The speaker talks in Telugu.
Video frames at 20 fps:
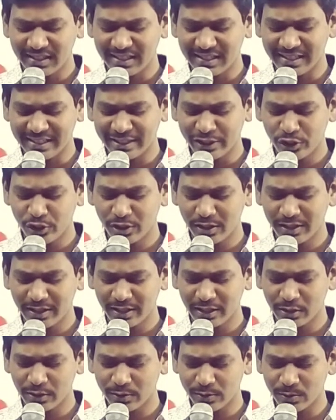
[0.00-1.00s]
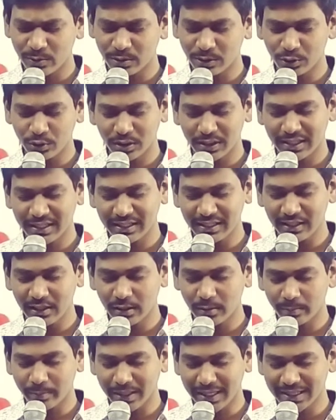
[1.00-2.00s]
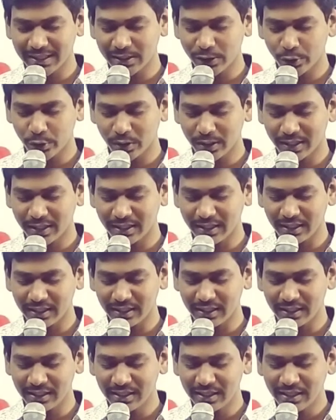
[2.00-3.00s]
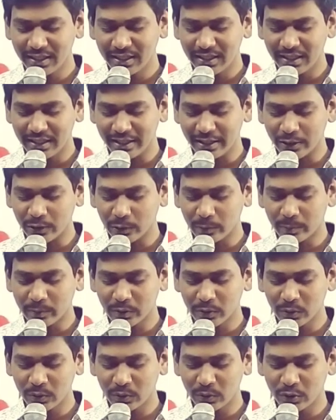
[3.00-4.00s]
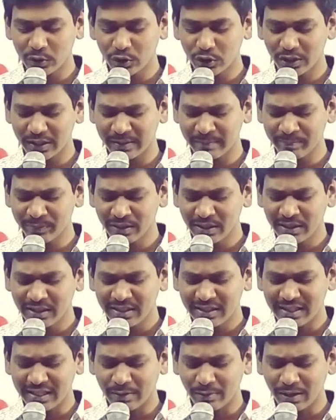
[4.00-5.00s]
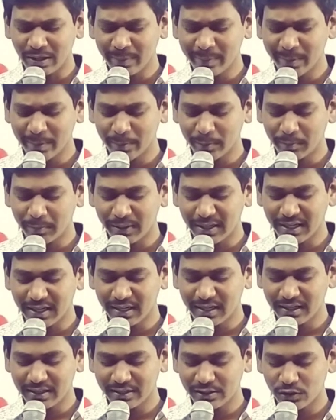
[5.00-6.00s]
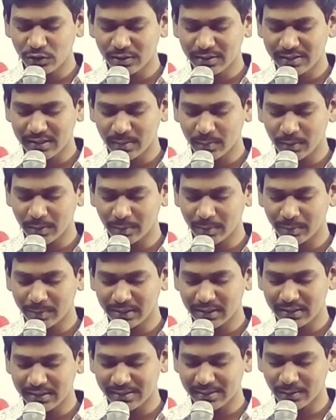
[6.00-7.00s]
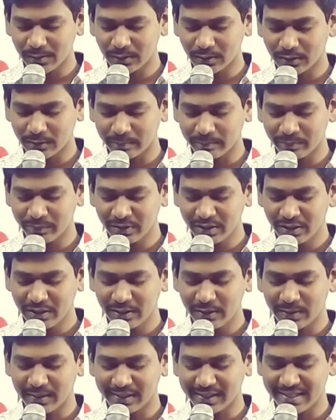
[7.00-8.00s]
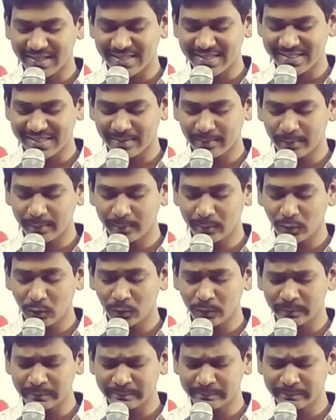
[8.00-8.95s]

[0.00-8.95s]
లేచి నిన్ను స్థుతించడానికి నేను ప్రార్థించడానికి నీ కృపను గూర్చి దేవా మేము పాడడానికి ఇచ్చిన సమయమును బట్టి స్తోత్రం ఈ యొక్క సమయంలో